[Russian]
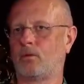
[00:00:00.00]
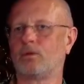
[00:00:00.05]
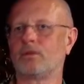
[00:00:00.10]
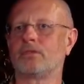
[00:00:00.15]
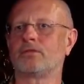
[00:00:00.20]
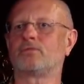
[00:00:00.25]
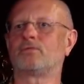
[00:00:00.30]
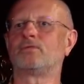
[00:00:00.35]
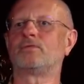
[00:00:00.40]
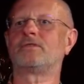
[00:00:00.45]
Он
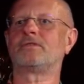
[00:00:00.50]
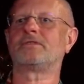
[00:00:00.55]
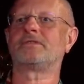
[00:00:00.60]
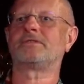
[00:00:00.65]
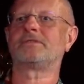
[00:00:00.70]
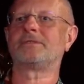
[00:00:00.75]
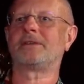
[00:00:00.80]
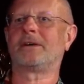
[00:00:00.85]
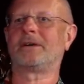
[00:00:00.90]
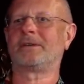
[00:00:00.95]
откуда-то
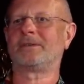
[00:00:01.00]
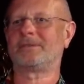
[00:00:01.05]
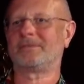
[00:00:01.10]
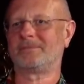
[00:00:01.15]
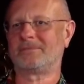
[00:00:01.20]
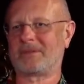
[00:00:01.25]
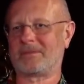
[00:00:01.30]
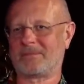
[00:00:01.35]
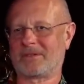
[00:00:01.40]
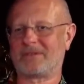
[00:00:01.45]
знает,
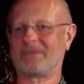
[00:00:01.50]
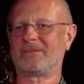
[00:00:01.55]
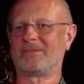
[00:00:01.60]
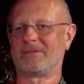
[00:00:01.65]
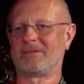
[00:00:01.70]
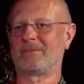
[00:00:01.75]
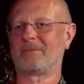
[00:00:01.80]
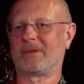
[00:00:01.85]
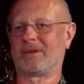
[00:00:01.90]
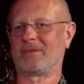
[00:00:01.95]
обрати
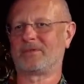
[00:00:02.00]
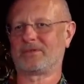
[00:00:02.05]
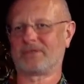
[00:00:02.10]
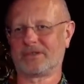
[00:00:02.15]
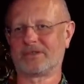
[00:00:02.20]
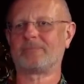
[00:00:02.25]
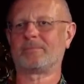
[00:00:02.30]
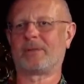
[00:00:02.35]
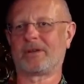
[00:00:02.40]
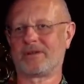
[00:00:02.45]
внимание. Вот
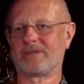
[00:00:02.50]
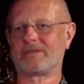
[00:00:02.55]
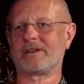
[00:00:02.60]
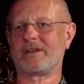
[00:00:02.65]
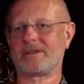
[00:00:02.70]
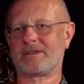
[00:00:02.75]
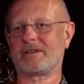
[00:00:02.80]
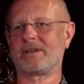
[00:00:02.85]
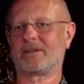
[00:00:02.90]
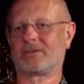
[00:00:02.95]
этот
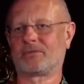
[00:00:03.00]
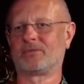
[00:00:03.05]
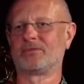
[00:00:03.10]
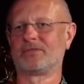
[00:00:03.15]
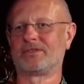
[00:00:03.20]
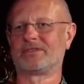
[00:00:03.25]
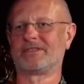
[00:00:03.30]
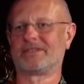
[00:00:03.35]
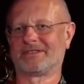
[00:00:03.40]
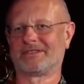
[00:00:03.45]
полицейский
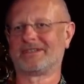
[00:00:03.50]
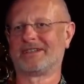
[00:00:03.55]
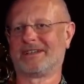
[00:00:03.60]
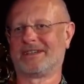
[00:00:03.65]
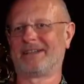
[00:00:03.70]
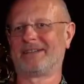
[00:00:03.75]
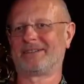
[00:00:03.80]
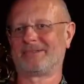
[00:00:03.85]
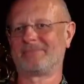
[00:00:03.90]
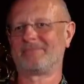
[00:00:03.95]
откуда-то
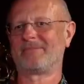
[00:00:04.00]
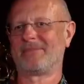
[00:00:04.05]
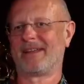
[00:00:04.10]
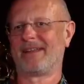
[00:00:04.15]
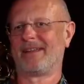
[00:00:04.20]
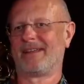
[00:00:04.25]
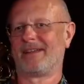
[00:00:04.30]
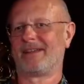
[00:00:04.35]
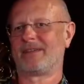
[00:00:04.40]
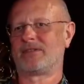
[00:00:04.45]
знает,
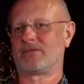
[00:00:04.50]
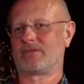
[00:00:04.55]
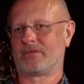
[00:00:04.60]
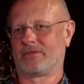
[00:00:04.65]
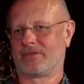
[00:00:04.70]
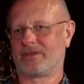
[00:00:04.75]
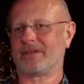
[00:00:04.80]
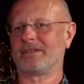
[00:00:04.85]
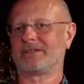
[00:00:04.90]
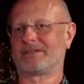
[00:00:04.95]
что
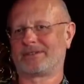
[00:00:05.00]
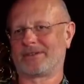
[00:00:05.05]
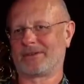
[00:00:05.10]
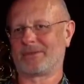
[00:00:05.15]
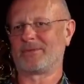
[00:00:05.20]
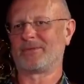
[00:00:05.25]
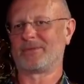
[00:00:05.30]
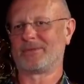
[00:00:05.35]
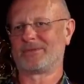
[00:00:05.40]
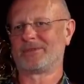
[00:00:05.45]
Фрэнк
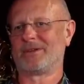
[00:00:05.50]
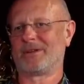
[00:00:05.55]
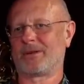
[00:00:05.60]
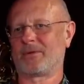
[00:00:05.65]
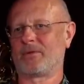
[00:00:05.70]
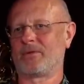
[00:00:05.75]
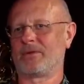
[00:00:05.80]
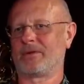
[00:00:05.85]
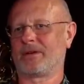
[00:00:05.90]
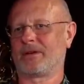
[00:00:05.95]
торгует
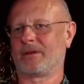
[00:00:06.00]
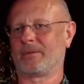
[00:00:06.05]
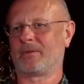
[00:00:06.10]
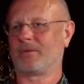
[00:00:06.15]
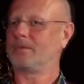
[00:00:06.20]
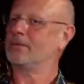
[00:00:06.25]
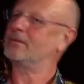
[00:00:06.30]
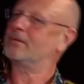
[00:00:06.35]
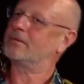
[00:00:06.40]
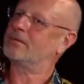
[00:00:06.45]
наркотиками.
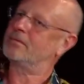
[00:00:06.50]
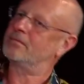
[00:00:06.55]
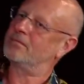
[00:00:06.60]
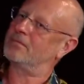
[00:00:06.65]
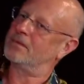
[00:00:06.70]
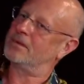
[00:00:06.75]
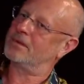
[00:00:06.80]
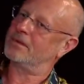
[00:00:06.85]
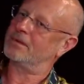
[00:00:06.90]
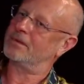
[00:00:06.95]
Вот,
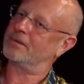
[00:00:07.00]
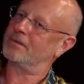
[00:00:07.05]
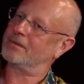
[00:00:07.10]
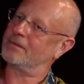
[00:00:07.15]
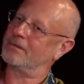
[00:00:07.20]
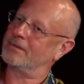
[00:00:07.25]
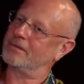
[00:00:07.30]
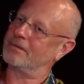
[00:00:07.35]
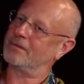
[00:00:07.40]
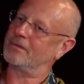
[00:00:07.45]
блин,
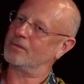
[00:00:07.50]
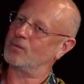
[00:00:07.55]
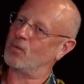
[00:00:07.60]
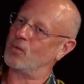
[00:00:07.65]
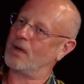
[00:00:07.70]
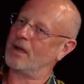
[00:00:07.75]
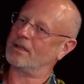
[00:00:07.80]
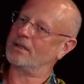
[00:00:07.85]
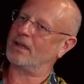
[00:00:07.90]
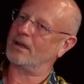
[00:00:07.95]

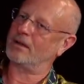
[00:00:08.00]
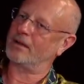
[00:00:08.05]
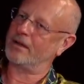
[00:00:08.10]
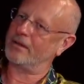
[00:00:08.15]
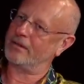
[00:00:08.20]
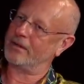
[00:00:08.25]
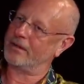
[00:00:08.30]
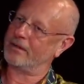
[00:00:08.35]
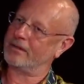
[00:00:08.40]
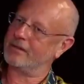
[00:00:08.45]
угадал,
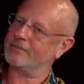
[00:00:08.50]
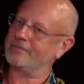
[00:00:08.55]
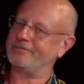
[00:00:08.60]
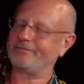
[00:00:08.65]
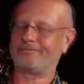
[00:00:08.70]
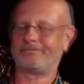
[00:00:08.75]
наверное.